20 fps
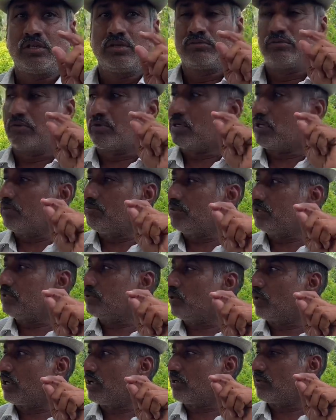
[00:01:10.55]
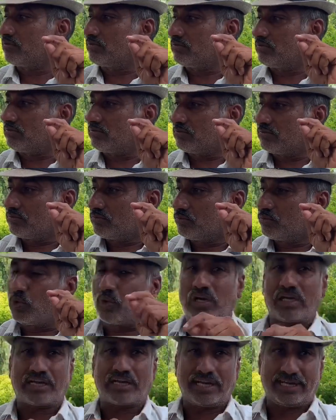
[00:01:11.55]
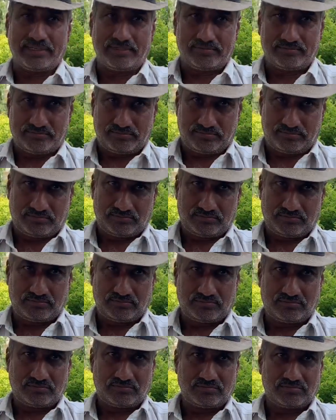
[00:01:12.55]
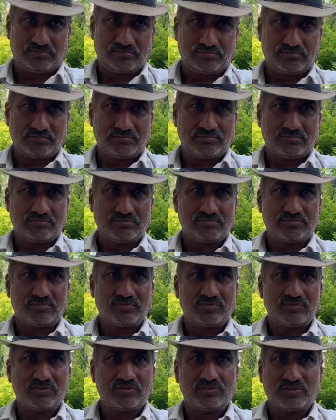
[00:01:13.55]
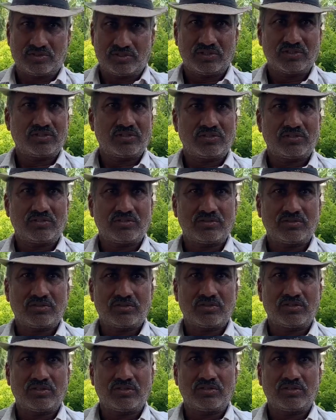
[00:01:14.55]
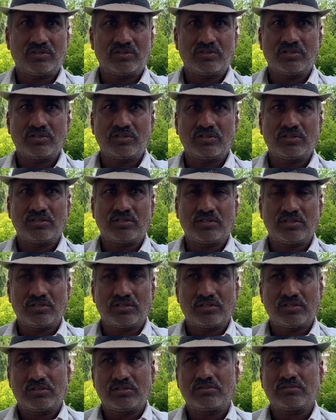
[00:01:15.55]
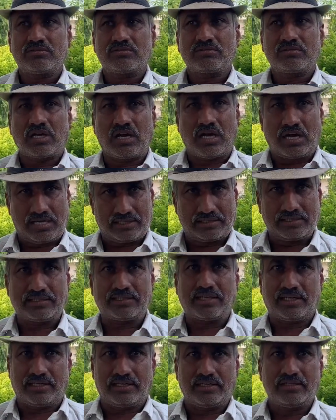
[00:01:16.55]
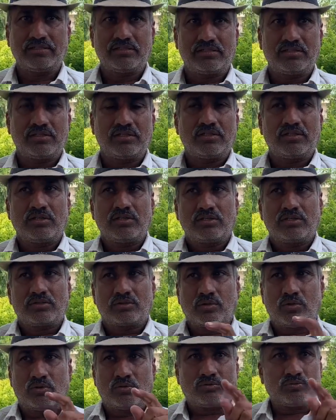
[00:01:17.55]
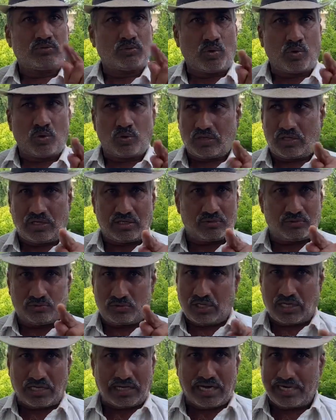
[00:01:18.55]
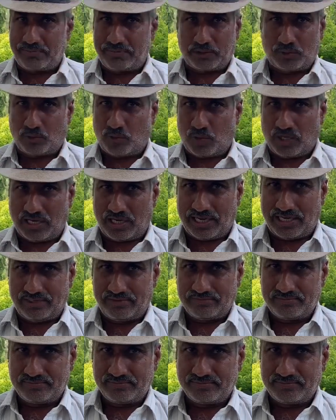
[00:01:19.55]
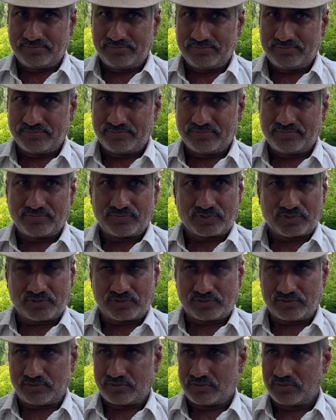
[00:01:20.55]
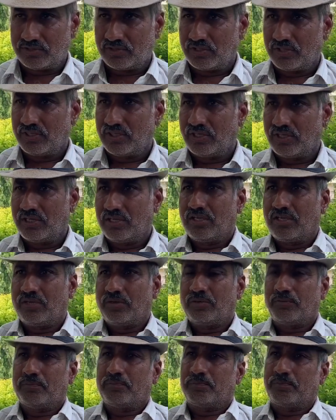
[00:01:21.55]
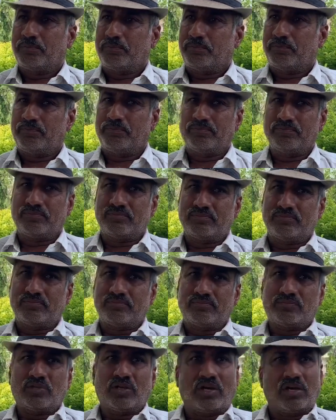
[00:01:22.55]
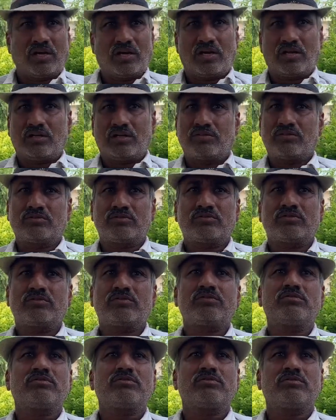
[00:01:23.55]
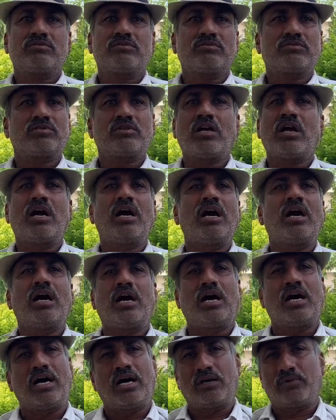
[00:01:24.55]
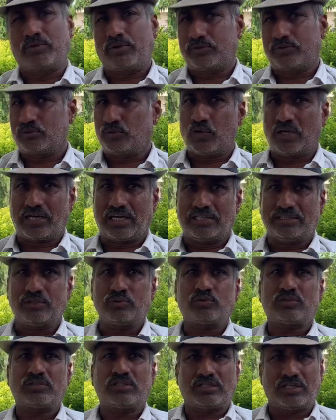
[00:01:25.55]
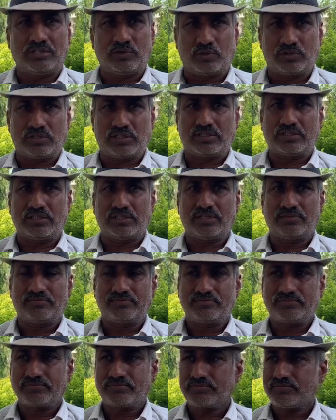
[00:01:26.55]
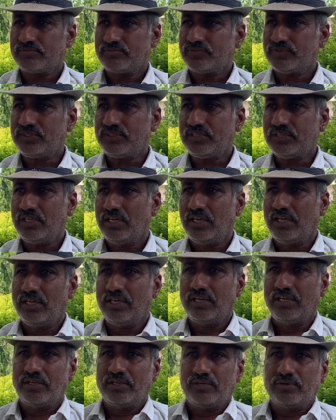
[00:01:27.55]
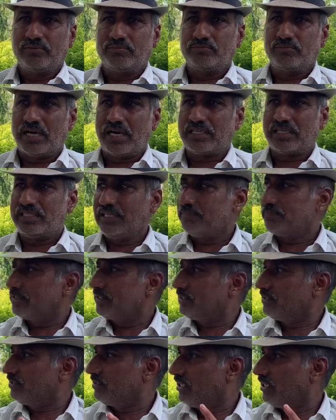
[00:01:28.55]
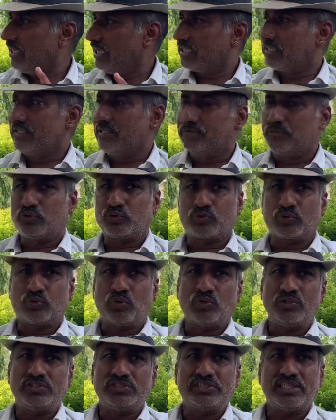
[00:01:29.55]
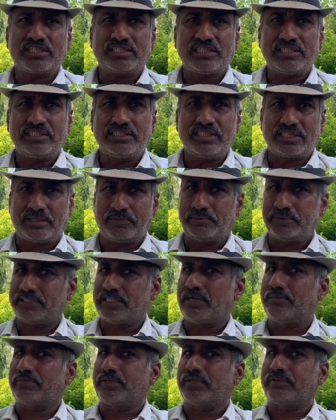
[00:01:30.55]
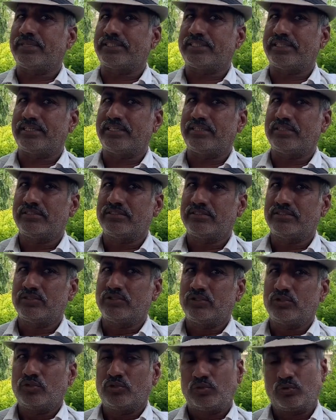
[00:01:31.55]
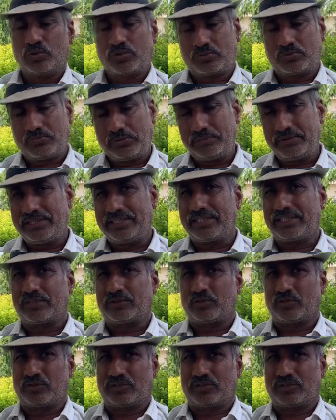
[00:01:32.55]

वो कलमिक सोरा वो लगाए अच्छा खाने में भी देते हैं शायद सुना मैंने कलमी सोडा हाँ देते हैं तो वो लगाने में तो वो लगाए हाँ कलमी सोडा उसके लिंक के वो जैसे उसको निकाल के चारे के उंगल तक हाँ, लगा सकते हैं हाँ, अपन वो लगा दे उससे ठंड हो जाती है अच्छा बाकी अपन एकदम उसको इंजेक्शन देके पेशाब करवाते हैं ना हाँ उसमें भी दिक्कत